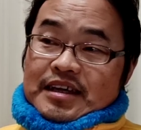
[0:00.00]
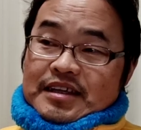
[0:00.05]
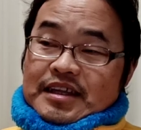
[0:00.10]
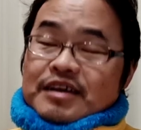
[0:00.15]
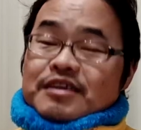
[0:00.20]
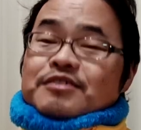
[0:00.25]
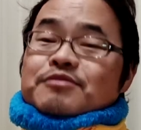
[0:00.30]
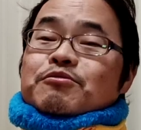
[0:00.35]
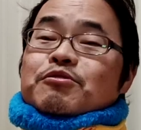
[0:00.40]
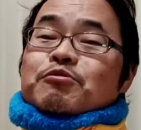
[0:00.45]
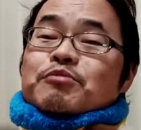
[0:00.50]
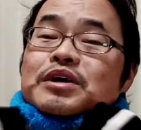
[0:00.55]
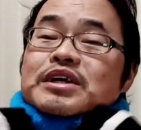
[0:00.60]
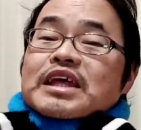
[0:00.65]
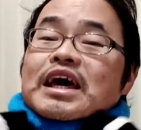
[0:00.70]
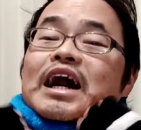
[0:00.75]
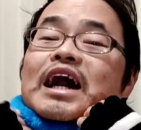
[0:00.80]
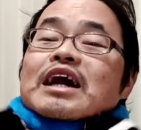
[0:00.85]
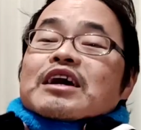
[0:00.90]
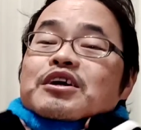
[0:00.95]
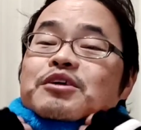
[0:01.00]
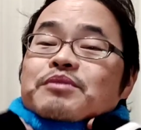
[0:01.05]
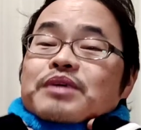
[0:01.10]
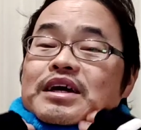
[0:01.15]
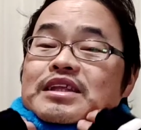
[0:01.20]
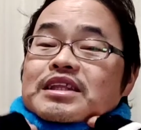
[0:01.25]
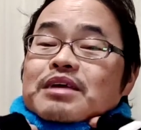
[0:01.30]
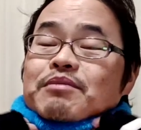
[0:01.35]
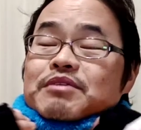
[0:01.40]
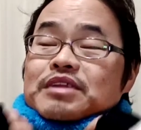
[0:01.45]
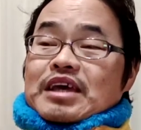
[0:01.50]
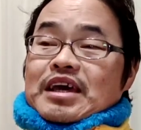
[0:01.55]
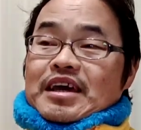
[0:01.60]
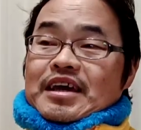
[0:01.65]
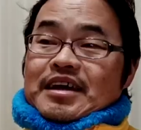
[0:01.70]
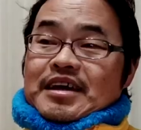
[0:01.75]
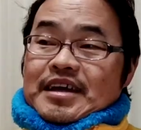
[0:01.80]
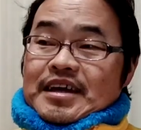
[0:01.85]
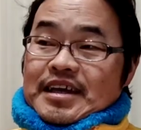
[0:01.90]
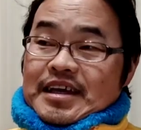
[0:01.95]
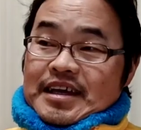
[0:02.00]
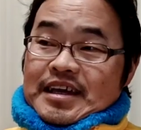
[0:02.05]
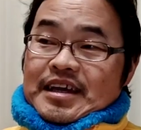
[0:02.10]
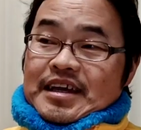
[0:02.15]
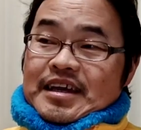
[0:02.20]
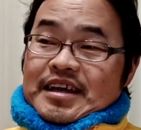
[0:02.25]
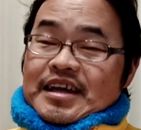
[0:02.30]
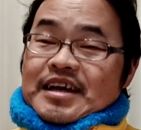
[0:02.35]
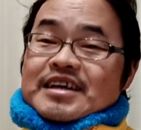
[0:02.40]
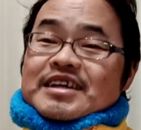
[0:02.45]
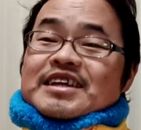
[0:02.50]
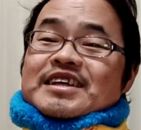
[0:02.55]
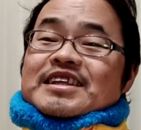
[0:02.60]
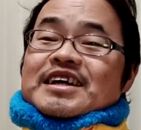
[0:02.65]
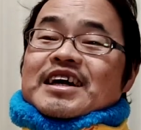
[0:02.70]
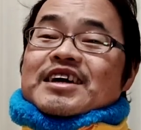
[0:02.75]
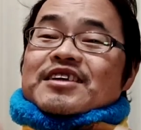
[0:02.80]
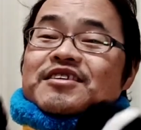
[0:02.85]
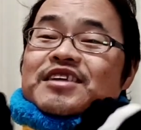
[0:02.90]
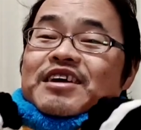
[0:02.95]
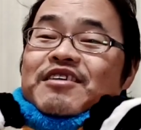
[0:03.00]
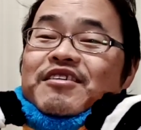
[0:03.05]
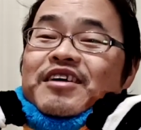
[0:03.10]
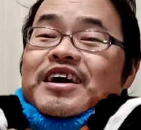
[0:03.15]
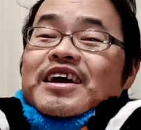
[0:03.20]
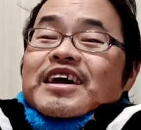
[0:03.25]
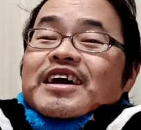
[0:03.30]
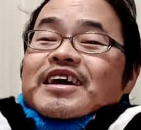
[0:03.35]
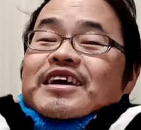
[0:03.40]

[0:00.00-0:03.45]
ネックウォーマーで首温めて、100均だけどね、これ。